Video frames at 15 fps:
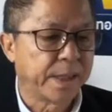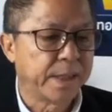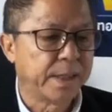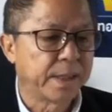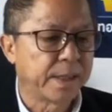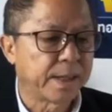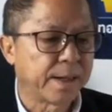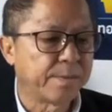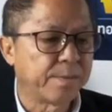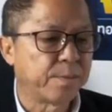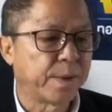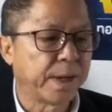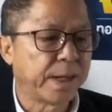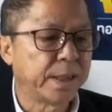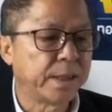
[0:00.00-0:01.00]
การให้สมา
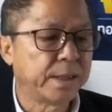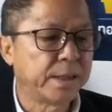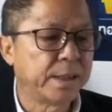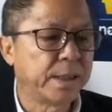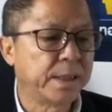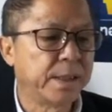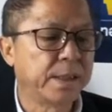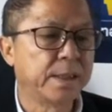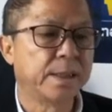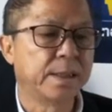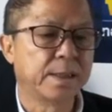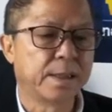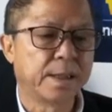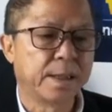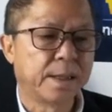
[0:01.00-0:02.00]
ชิกกองทุนบำเหน็จ
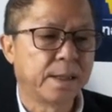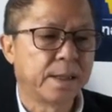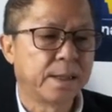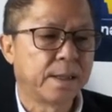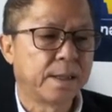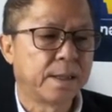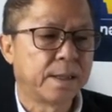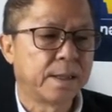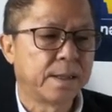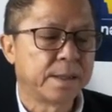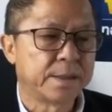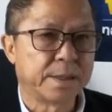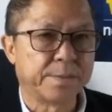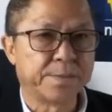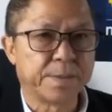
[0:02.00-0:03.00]
บำนาญข้าราชการห
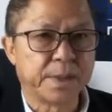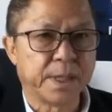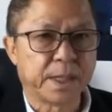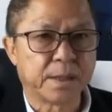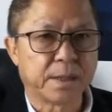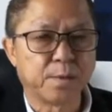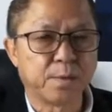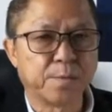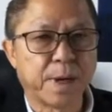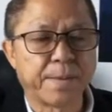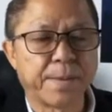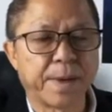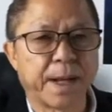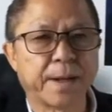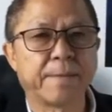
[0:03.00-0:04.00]
รือ
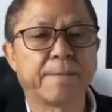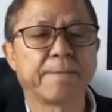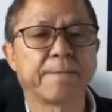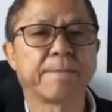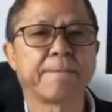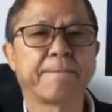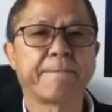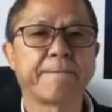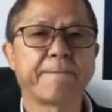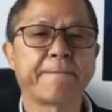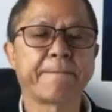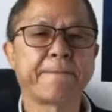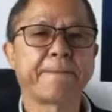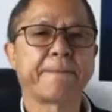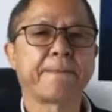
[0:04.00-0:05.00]
ข้าราชการสามารถเอา
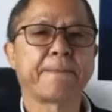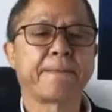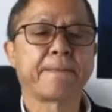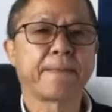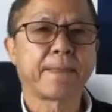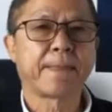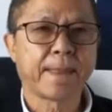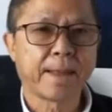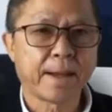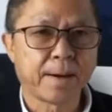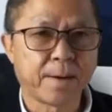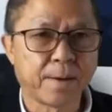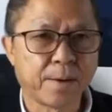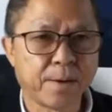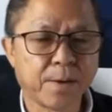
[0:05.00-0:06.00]
เงินสะสมห
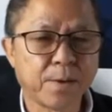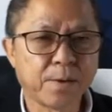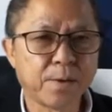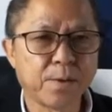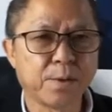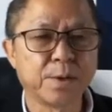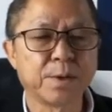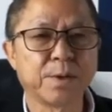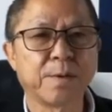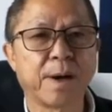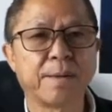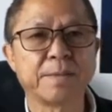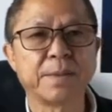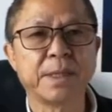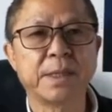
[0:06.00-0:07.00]
รือเงินสมทบก
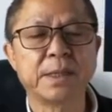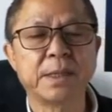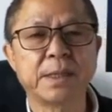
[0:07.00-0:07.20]
บข.